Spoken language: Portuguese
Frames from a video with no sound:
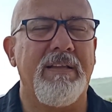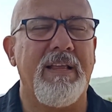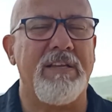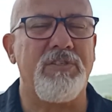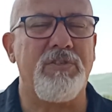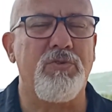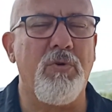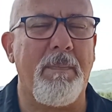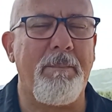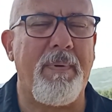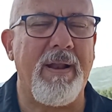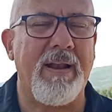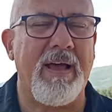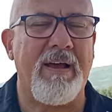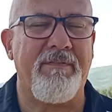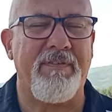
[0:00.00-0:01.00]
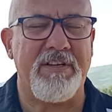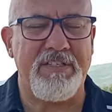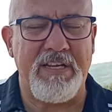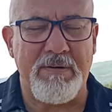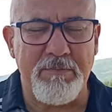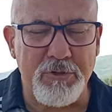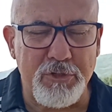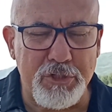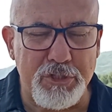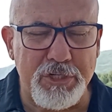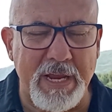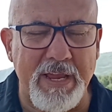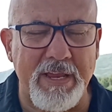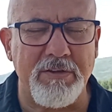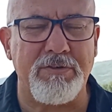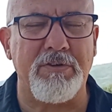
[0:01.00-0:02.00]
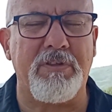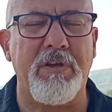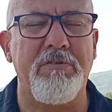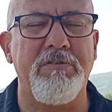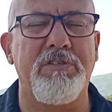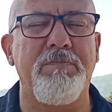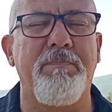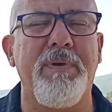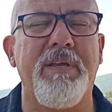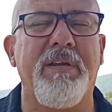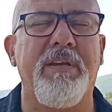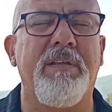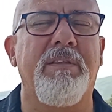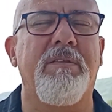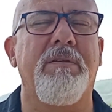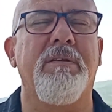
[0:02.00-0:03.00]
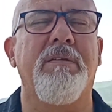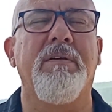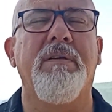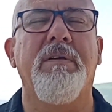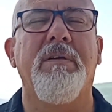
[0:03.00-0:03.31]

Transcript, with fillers: da Sua palavra, sermos cheios do Teu Espírito,